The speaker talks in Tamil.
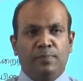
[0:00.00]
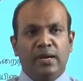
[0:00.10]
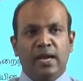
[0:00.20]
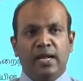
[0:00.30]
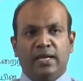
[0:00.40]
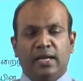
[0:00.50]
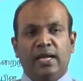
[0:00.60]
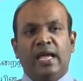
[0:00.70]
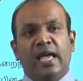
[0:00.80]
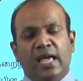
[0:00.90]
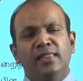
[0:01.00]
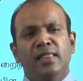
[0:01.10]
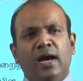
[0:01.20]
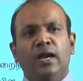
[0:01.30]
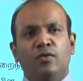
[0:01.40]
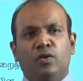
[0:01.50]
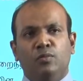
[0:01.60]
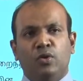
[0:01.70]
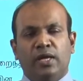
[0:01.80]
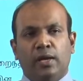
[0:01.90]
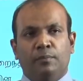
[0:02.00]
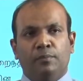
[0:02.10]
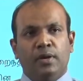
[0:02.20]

பிள்ளைகளுக்கு எந்த அளவுக்கு முக்கியம்